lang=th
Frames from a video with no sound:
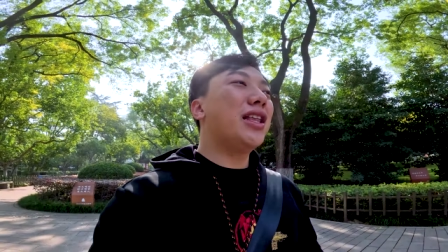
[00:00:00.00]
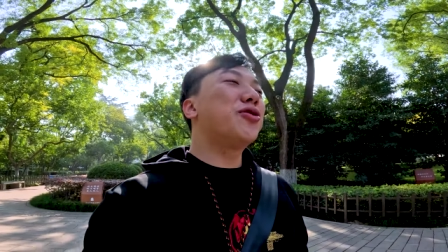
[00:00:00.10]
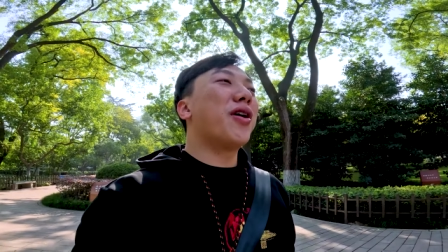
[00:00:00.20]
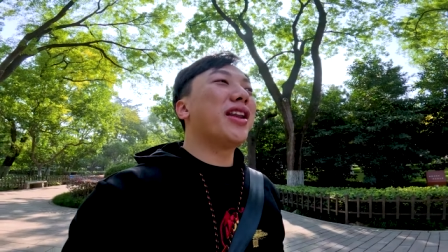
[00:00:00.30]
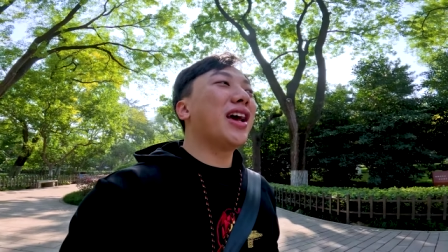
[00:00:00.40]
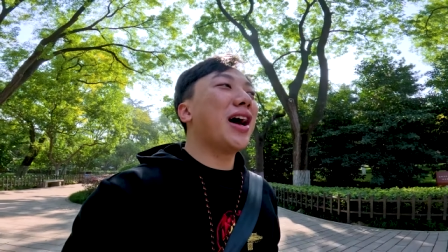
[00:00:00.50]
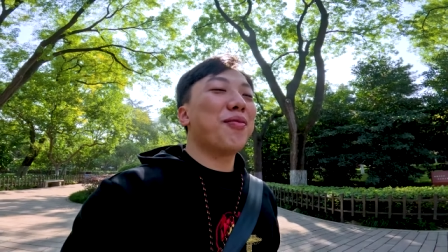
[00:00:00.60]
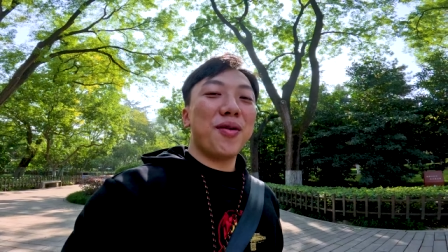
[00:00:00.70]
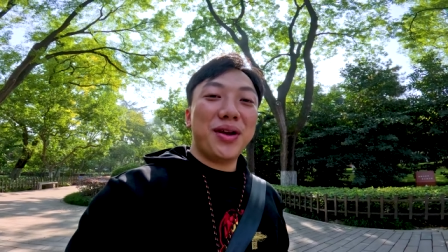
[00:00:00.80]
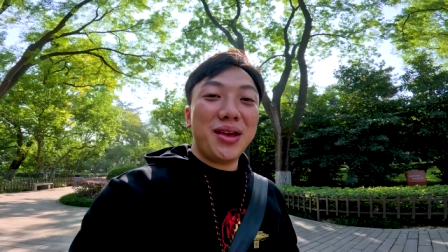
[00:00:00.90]
ในส่วนนี้ครับ
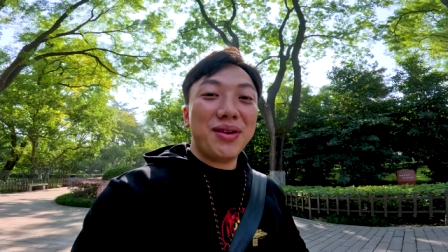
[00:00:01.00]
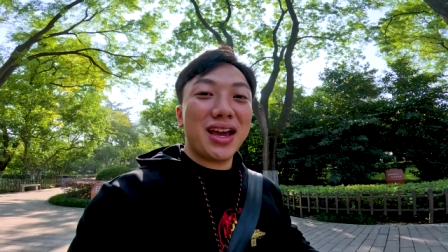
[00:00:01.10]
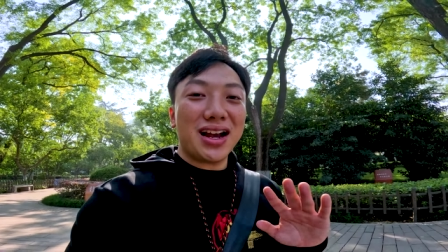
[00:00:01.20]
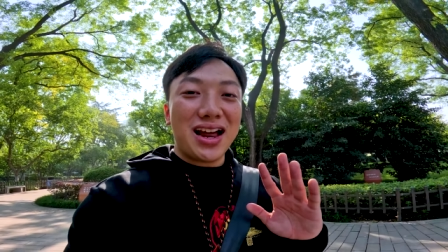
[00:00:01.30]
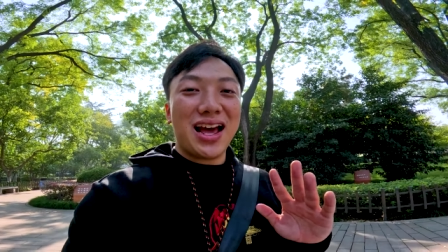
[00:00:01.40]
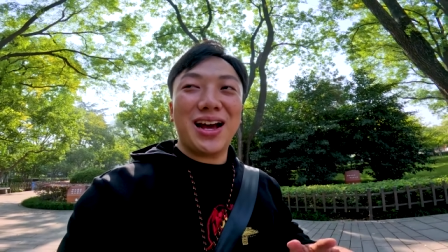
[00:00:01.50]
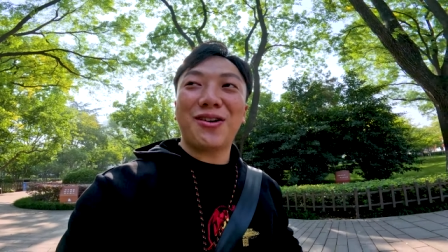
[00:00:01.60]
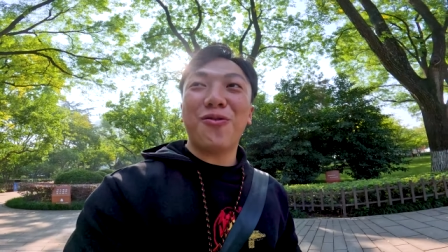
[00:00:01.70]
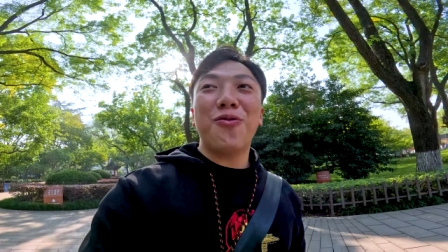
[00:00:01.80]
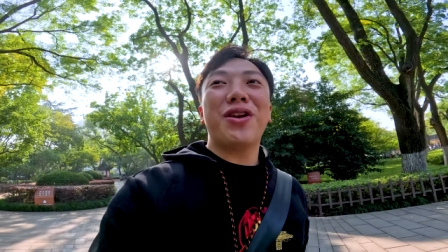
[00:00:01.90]
ก็ไม่ได้มีแค่การหา
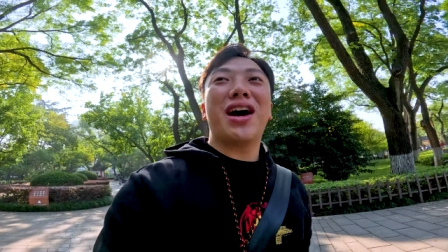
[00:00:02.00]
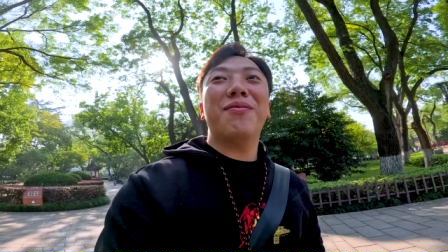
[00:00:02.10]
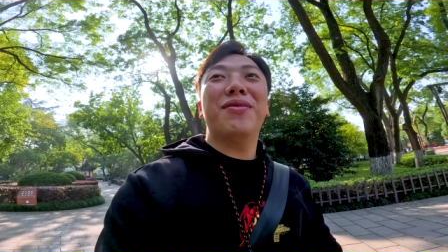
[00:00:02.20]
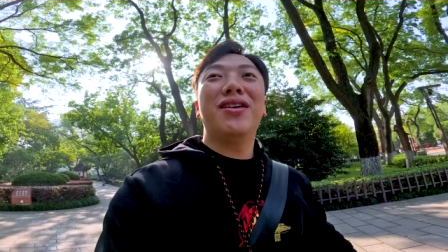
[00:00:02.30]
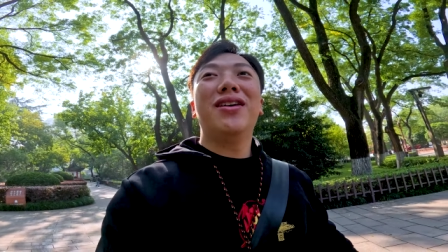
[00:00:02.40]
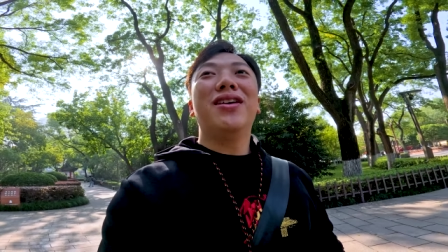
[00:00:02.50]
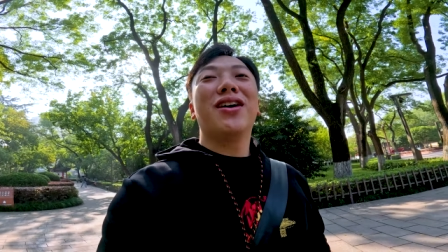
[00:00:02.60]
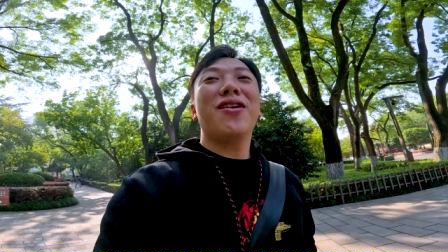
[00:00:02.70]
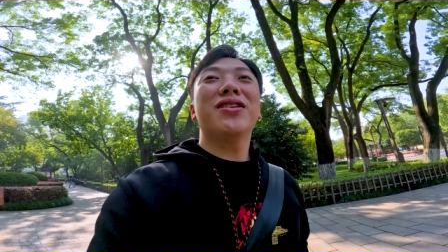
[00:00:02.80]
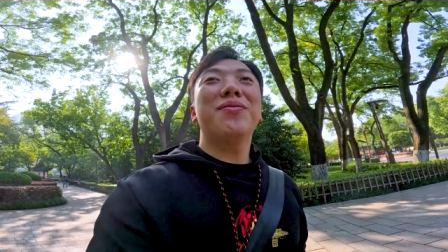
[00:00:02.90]
คู่นะครับ
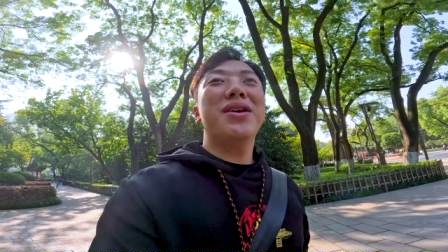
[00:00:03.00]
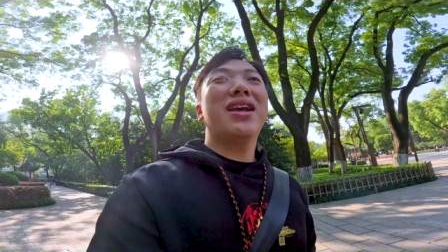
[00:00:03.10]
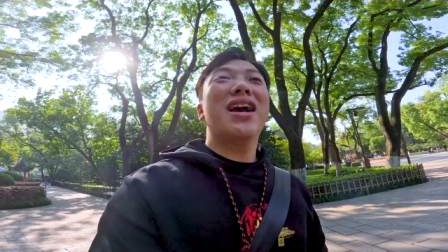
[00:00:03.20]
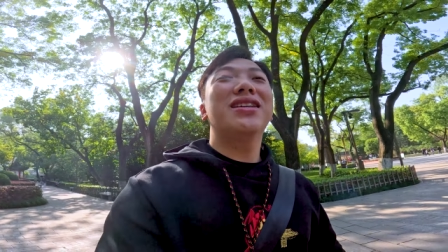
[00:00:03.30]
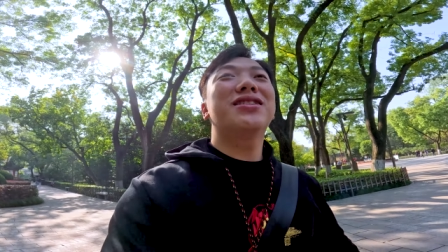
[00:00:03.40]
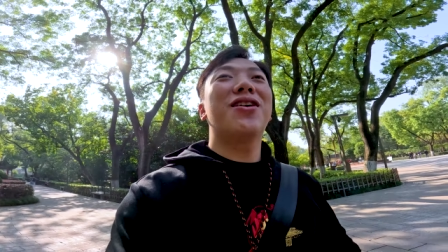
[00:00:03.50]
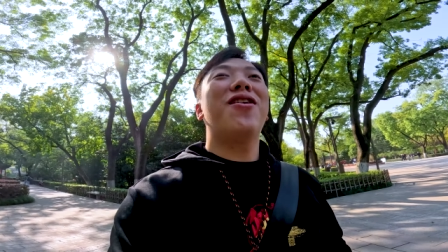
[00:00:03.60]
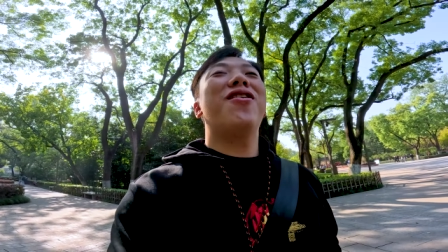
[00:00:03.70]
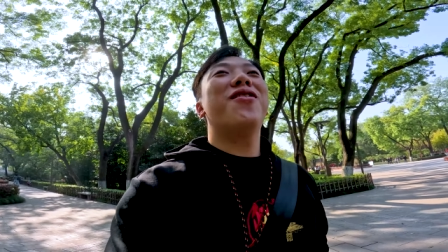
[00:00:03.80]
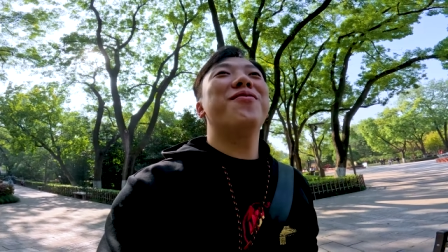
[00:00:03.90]
เขาก็จะมีการซ้
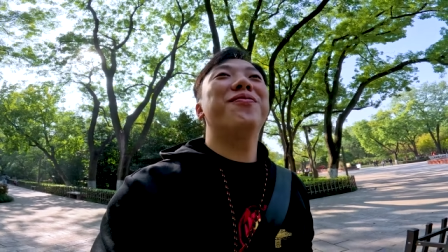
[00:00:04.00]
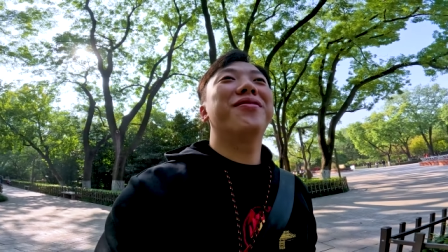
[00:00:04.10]
อม